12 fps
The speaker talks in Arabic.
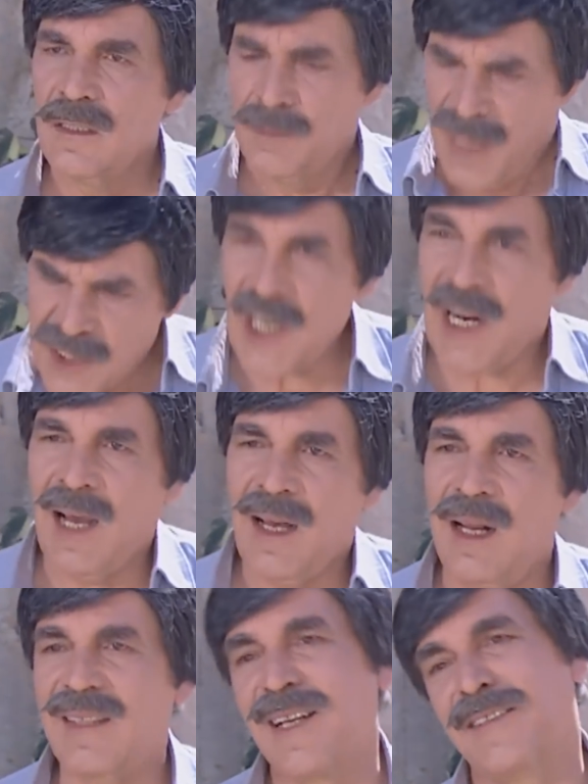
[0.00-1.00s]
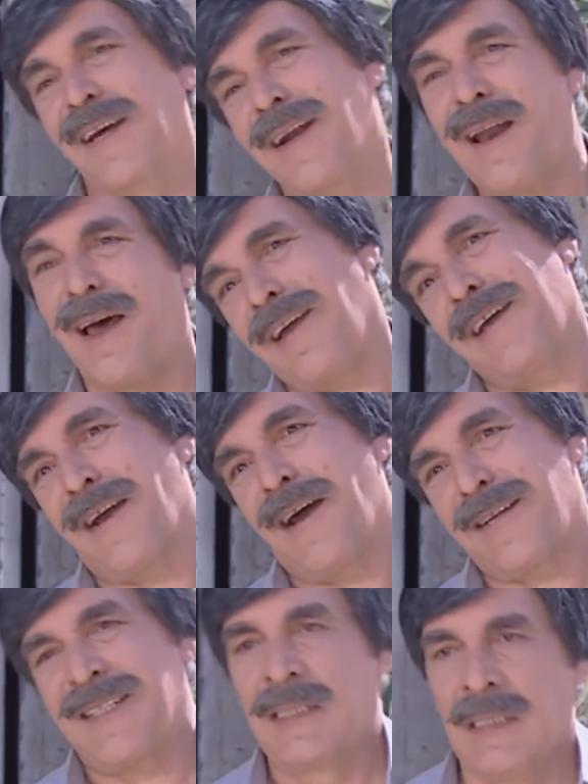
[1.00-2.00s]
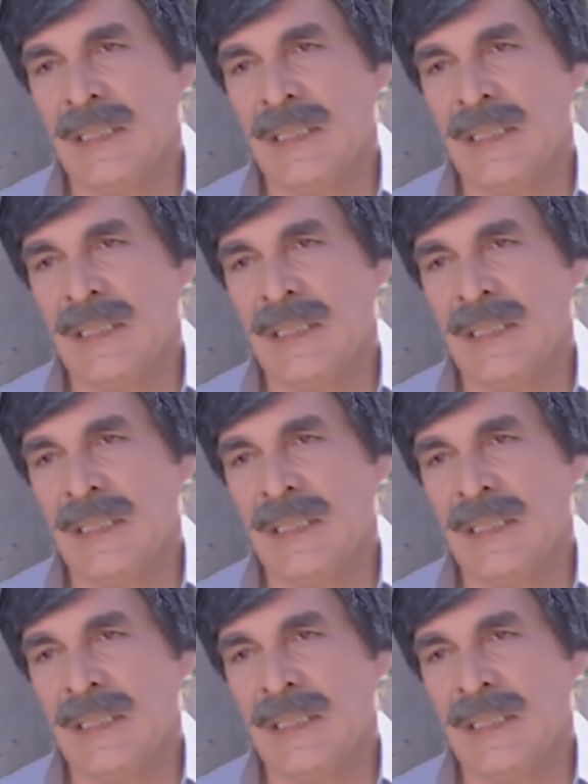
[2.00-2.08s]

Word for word: ماشي الحال كتر الله خيرك